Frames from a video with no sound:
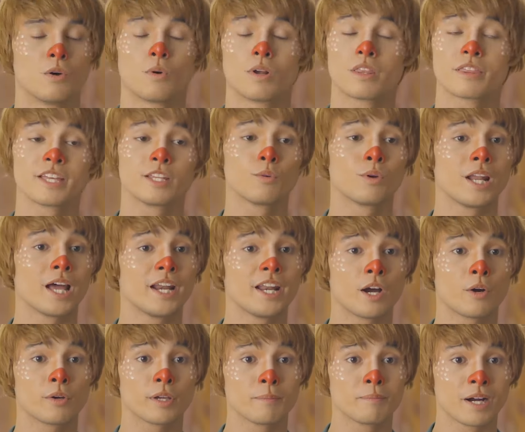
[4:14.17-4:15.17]
Well then, wala na
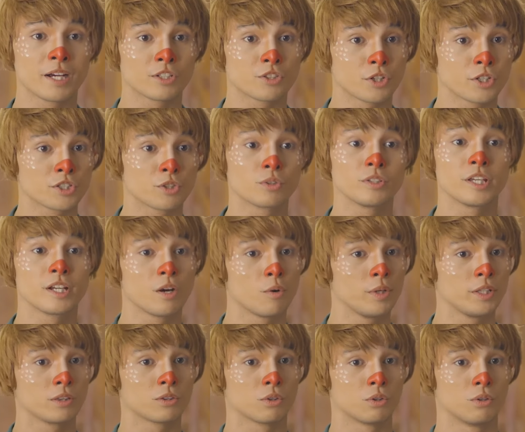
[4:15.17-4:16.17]
akong ibang choice kundi
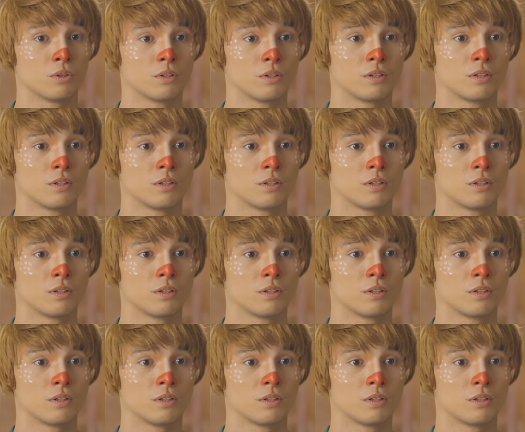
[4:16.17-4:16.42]
gawin to.